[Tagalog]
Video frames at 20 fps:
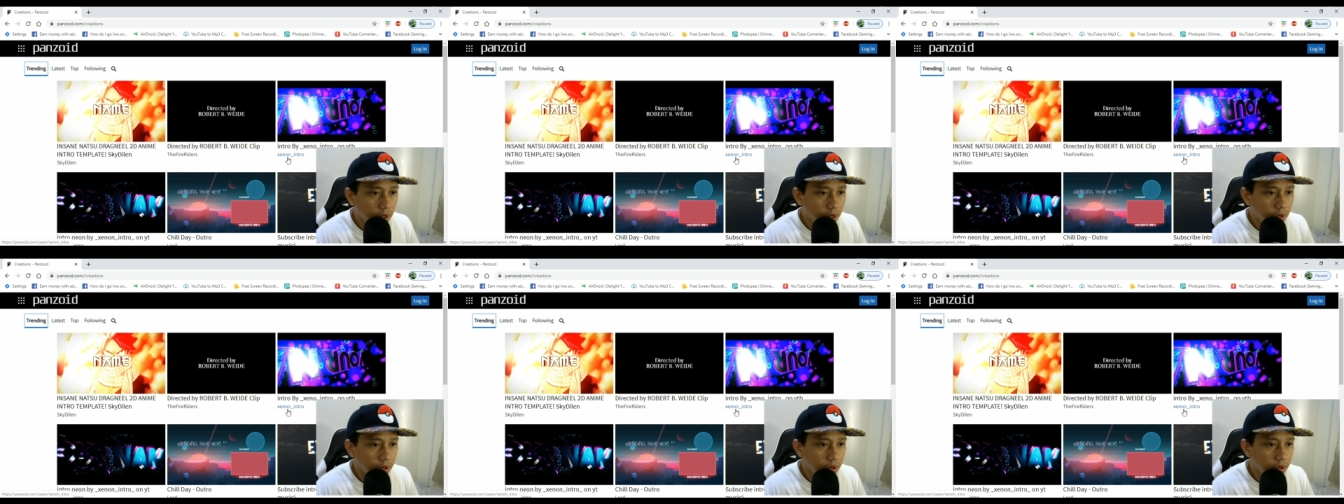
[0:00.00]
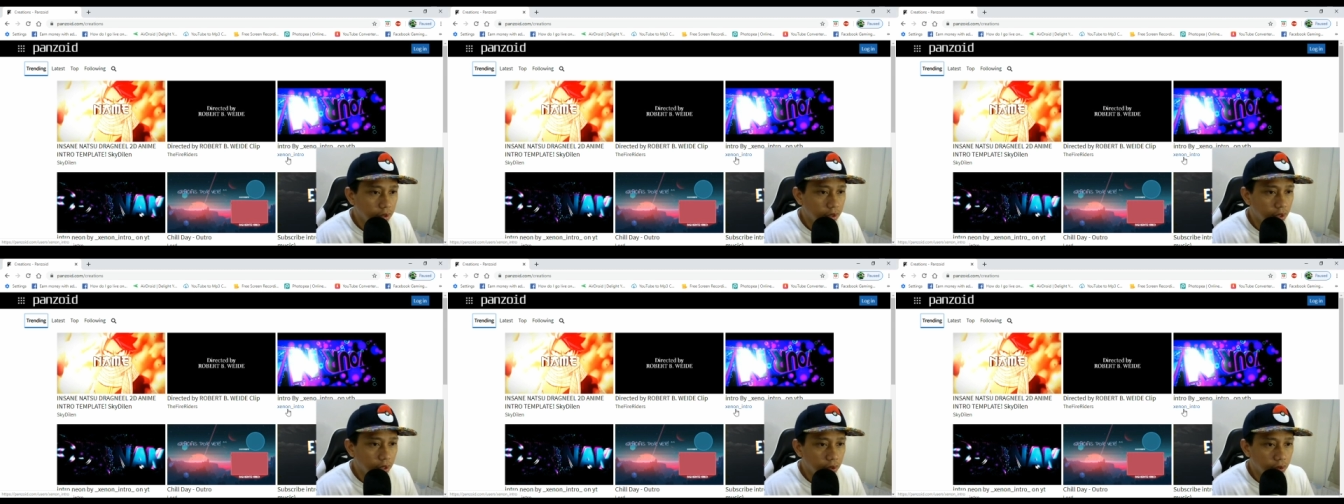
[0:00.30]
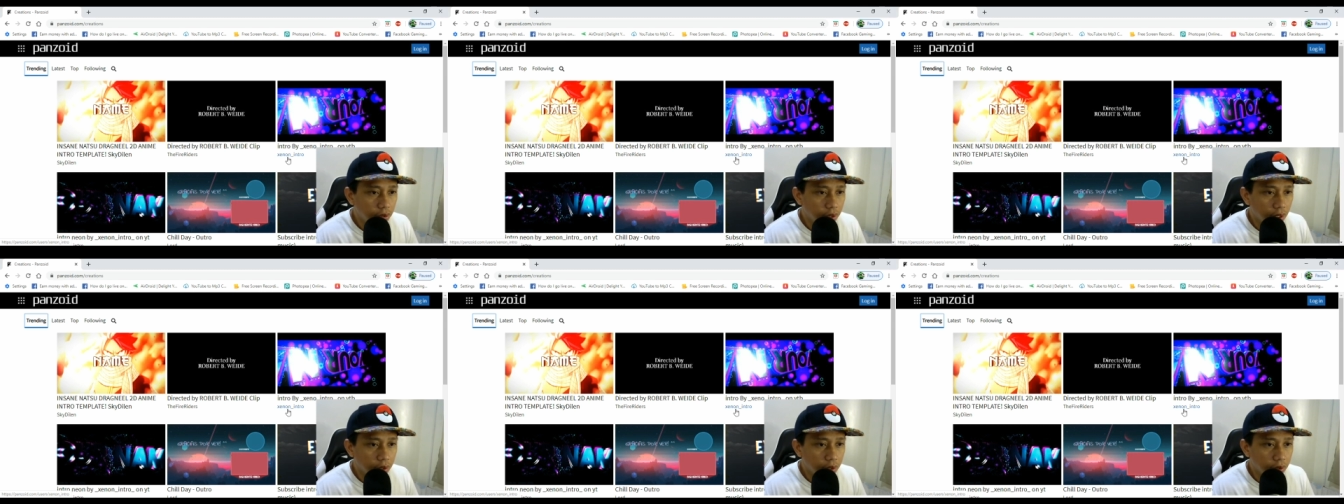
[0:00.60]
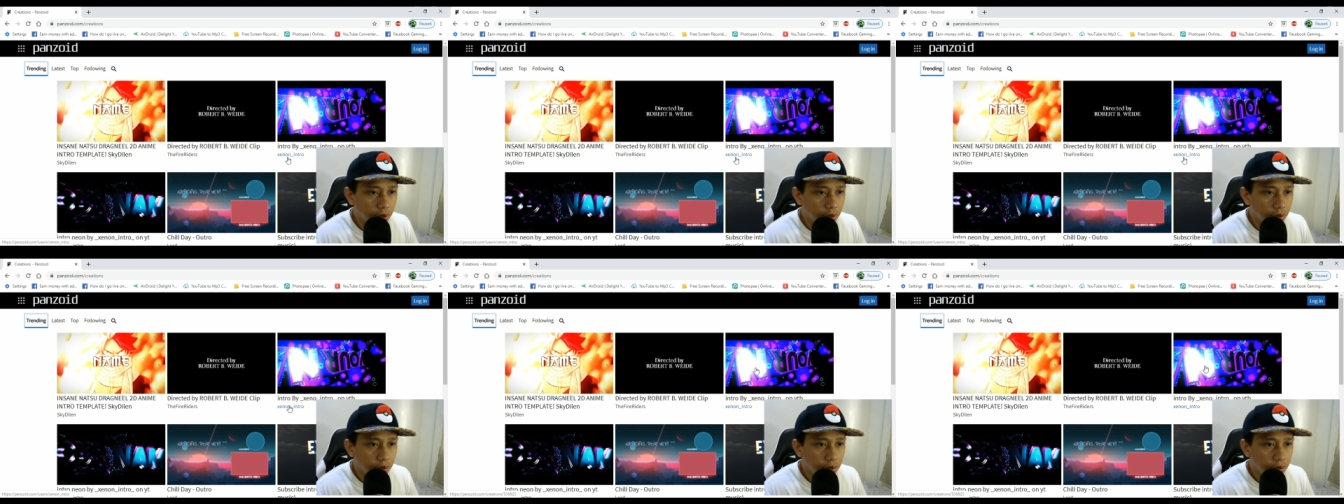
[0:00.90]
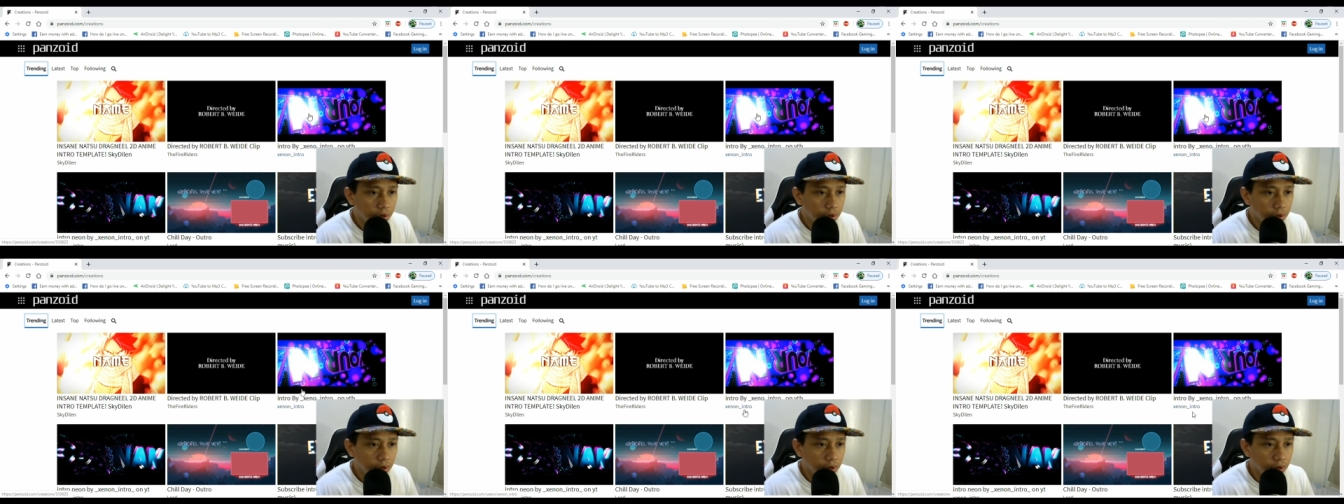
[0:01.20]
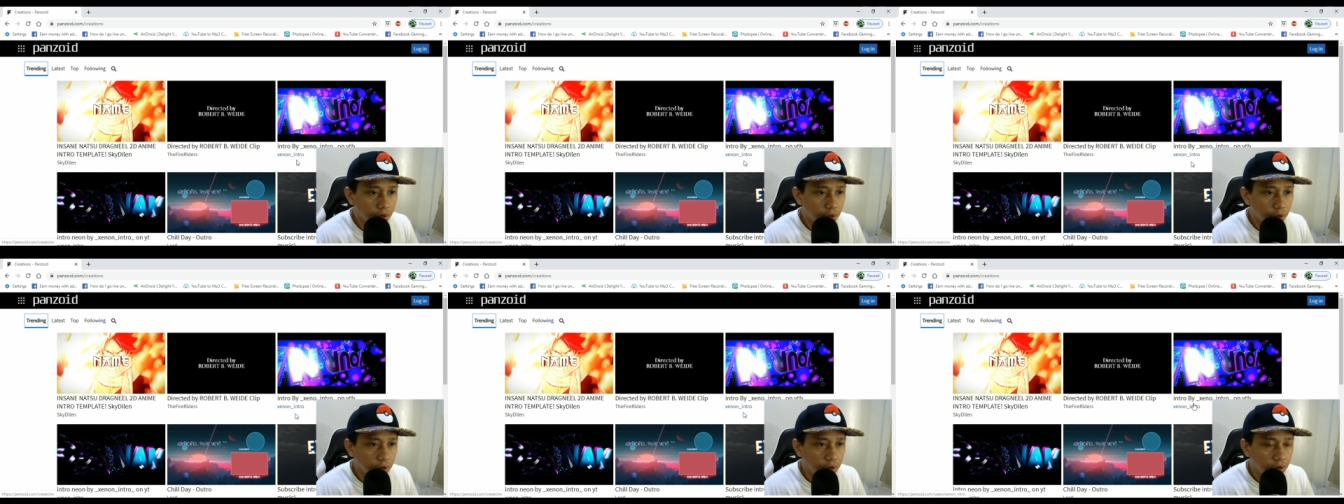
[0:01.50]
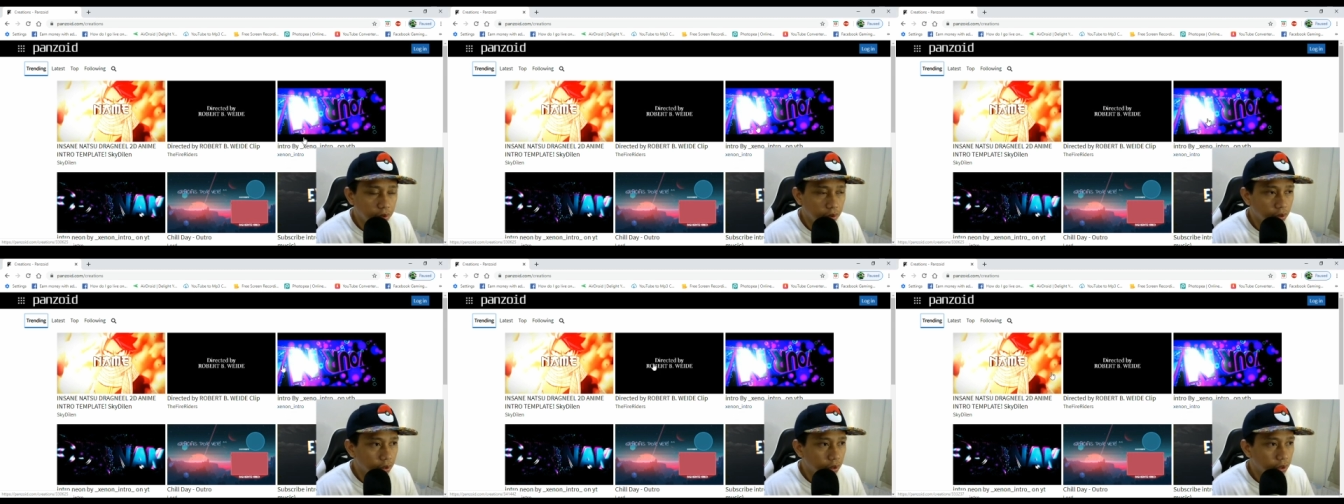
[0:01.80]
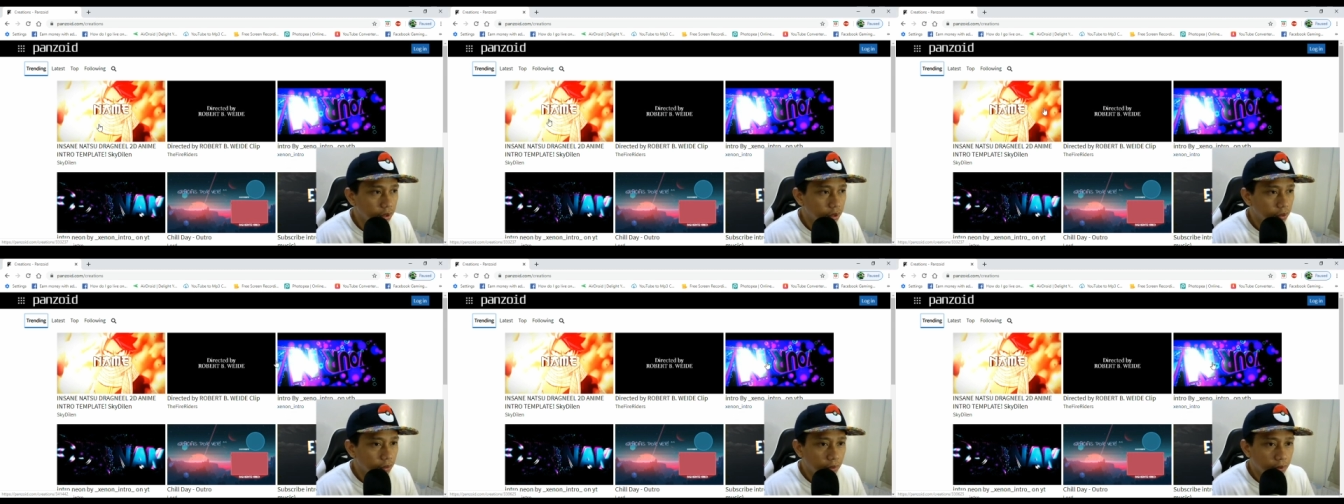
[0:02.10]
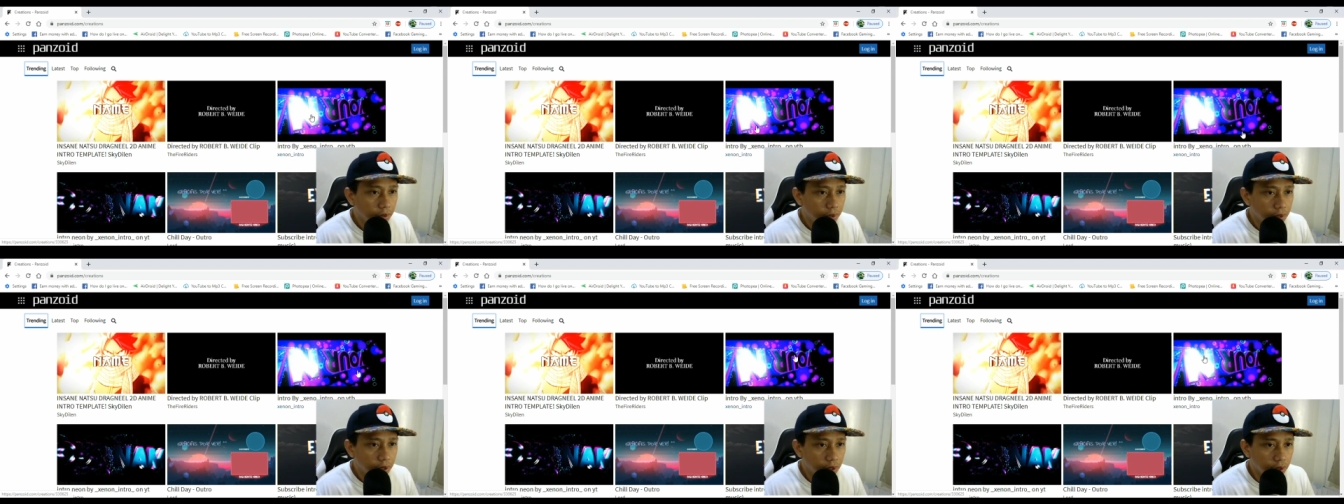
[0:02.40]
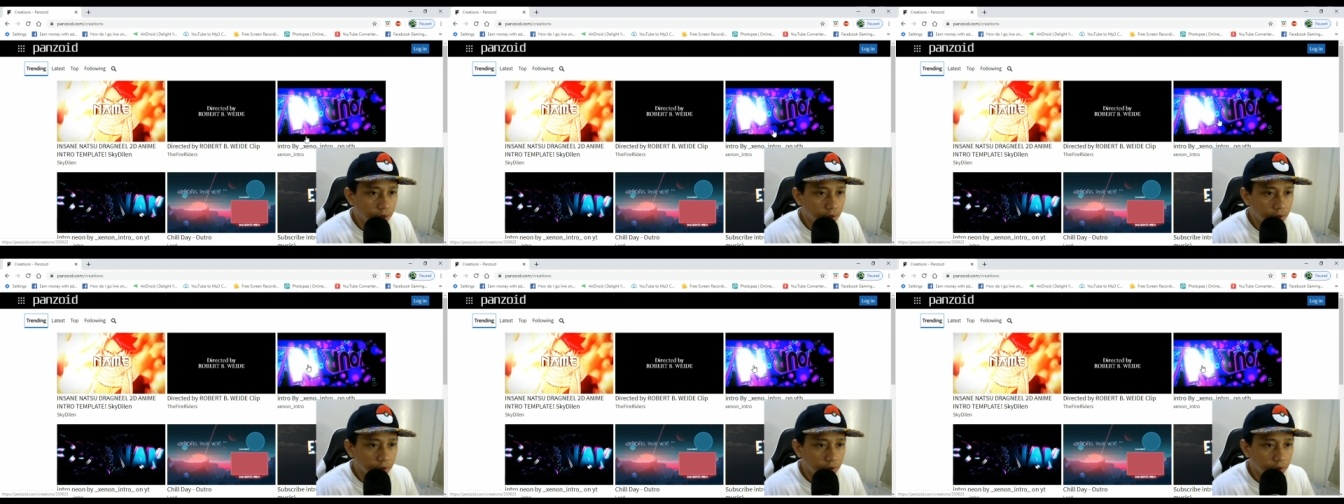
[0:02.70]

kay Zenon Entro intro, sorry. Ito,